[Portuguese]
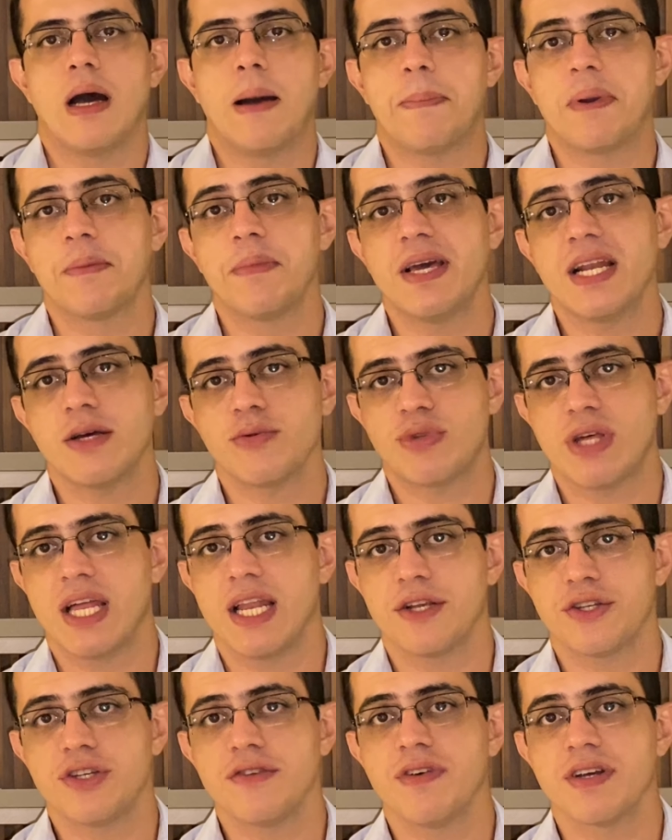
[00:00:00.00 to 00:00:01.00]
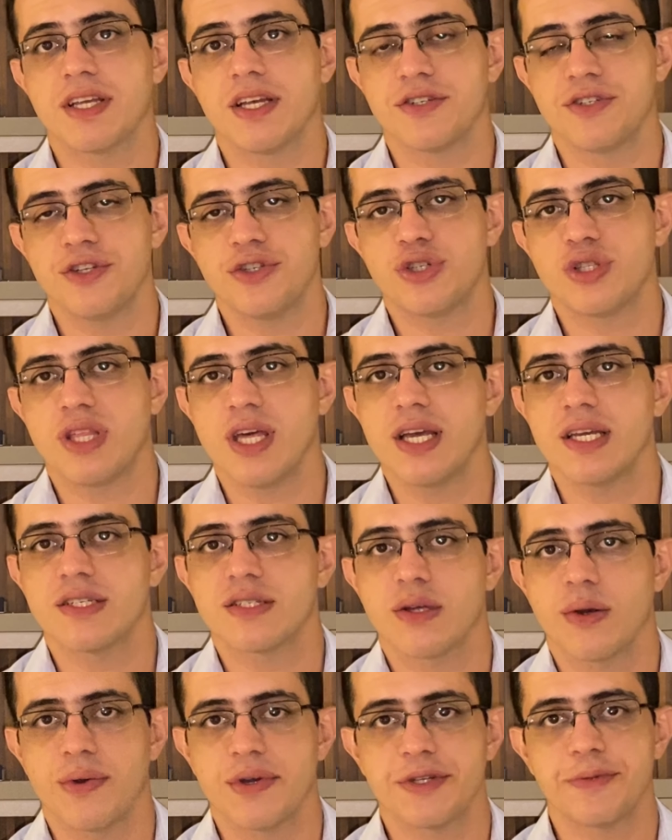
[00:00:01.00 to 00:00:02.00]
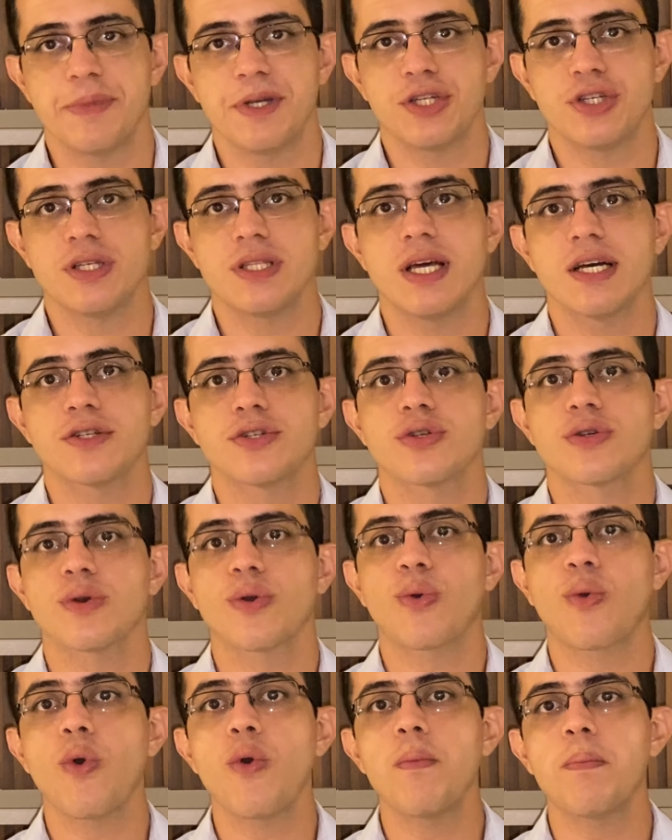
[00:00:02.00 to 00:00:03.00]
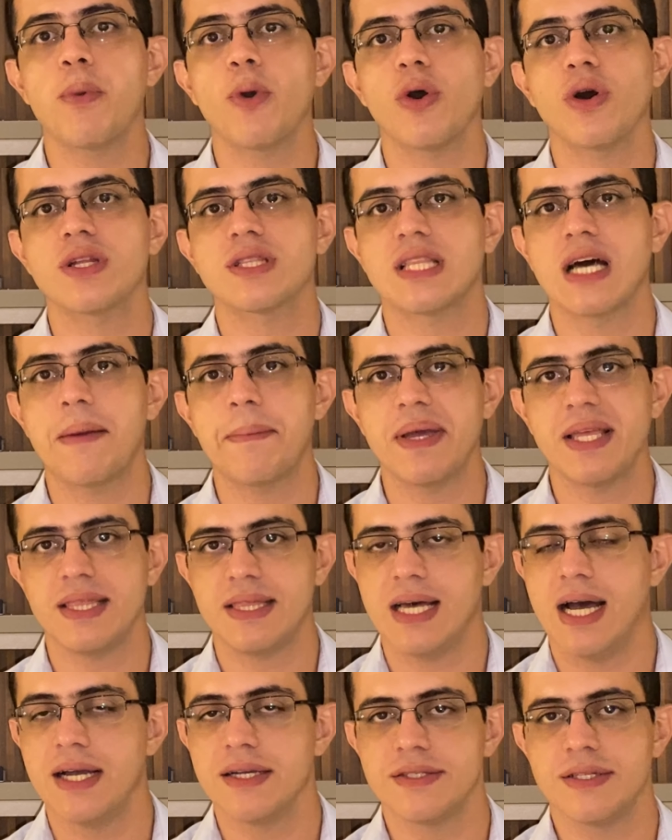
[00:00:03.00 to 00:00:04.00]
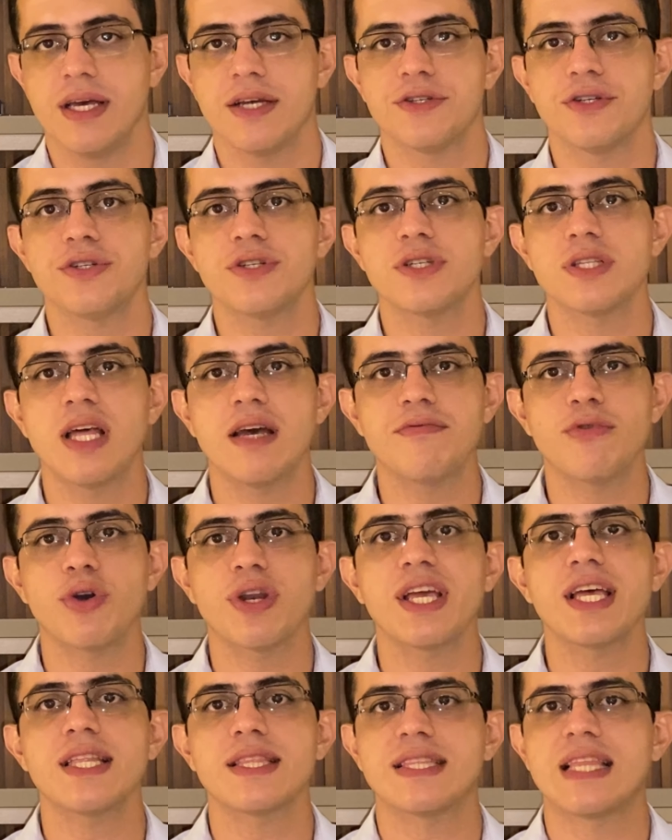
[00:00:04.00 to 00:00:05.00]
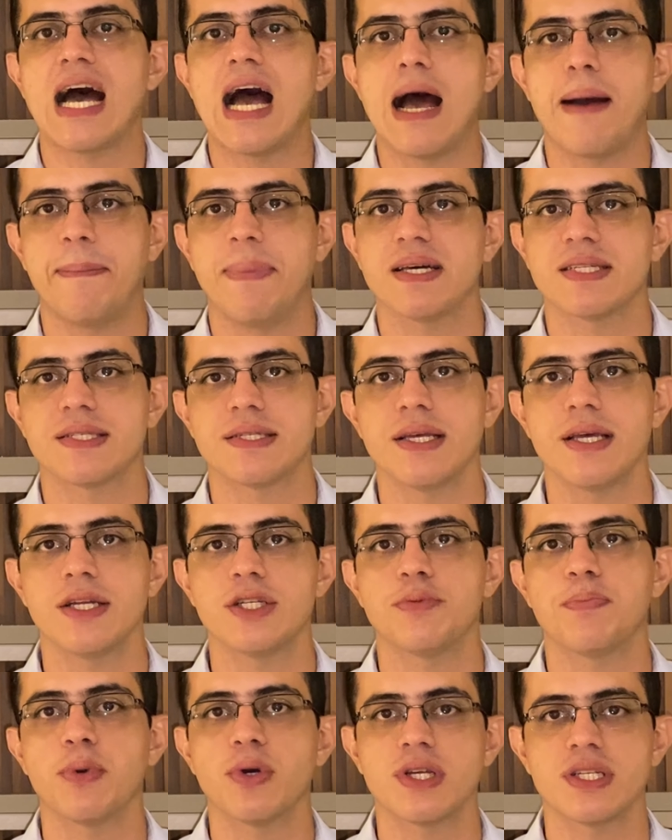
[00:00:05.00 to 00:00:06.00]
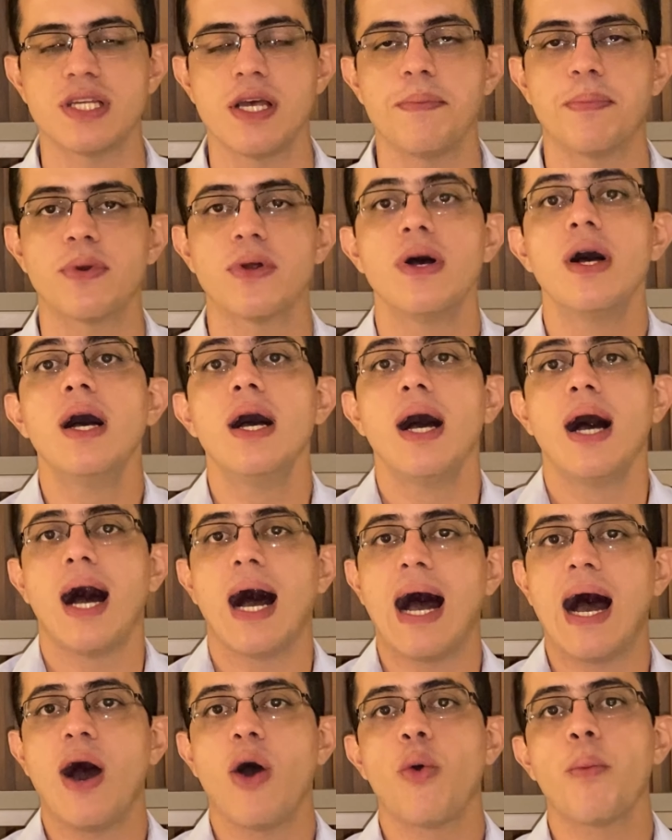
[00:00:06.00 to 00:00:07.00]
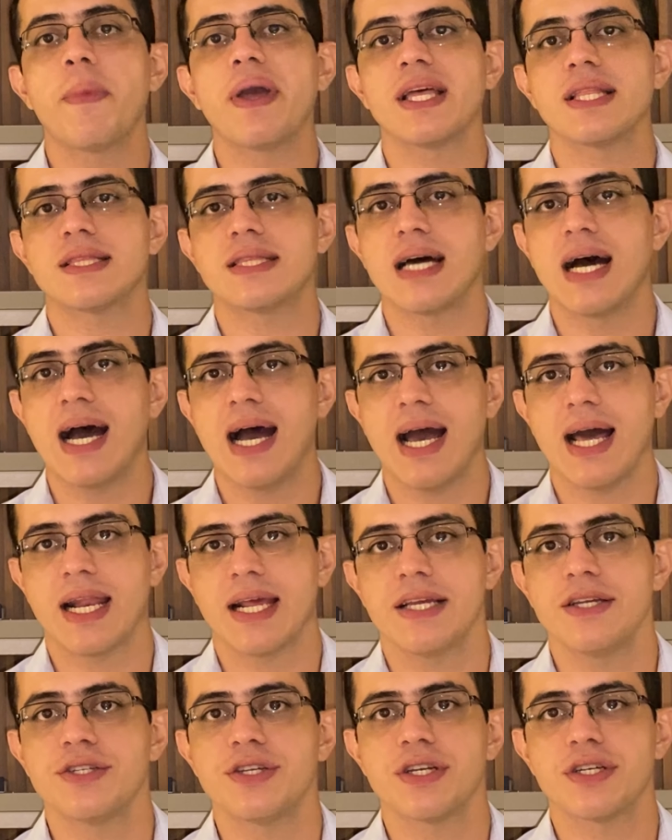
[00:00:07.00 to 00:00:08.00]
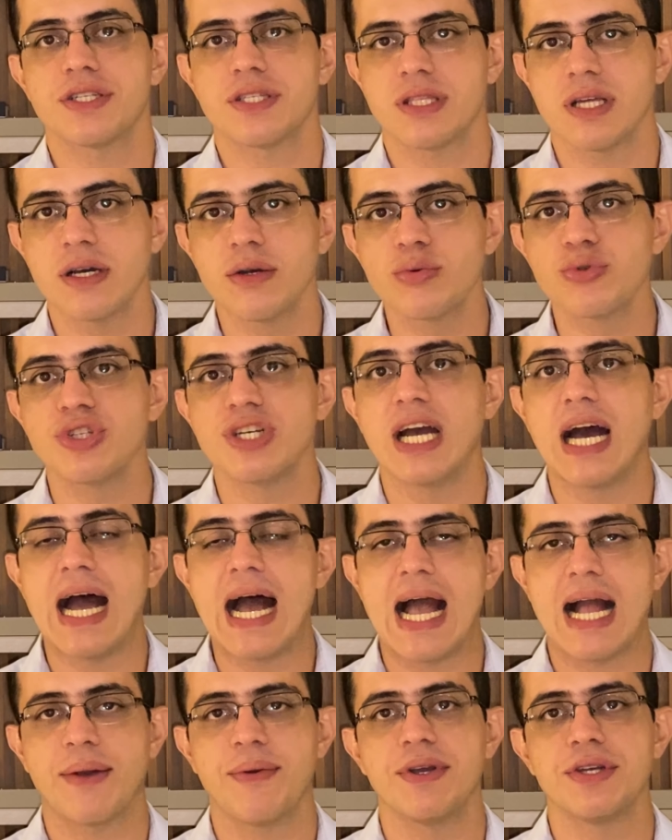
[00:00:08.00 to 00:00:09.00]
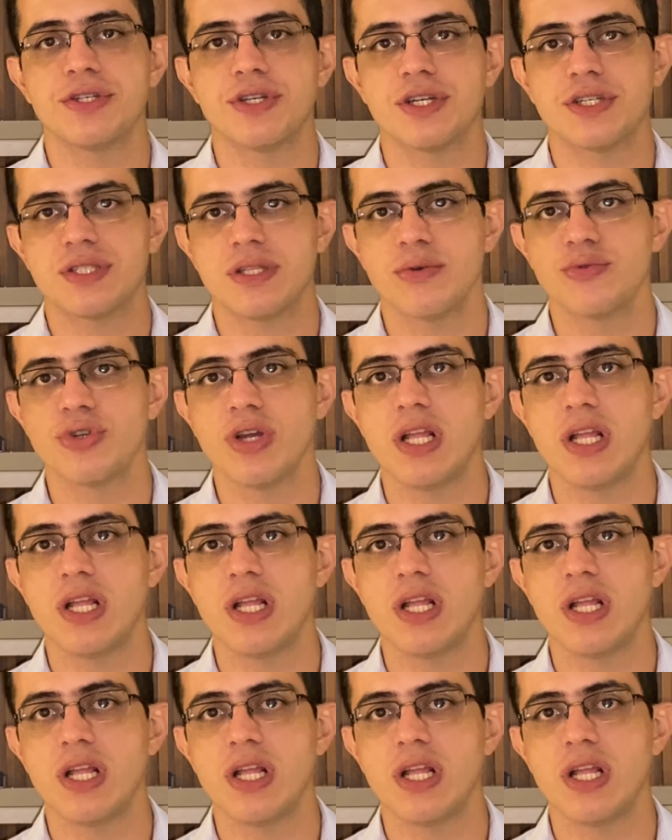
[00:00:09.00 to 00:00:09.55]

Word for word: A primeira alternativa que a gente tem são as medidas comportamentais. Né? A gente deve orientar a paciente, por exemplo, a aumentar a ingestão de água, a ingestão de